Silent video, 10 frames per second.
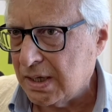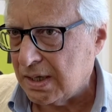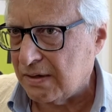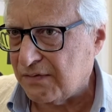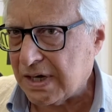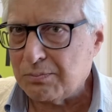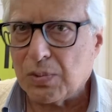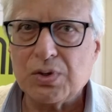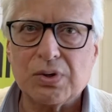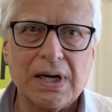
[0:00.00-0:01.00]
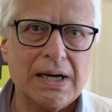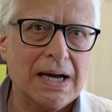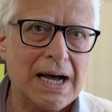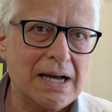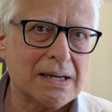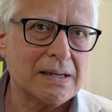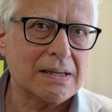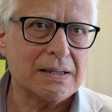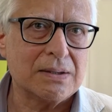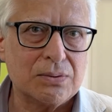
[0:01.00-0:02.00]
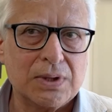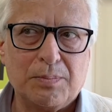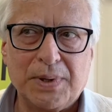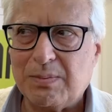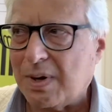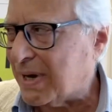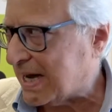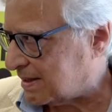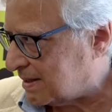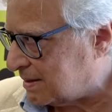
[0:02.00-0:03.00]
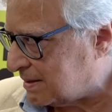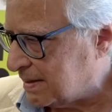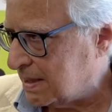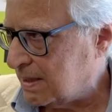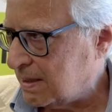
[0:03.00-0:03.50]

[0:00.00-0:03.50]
eh, fa in modo che anche una prima parte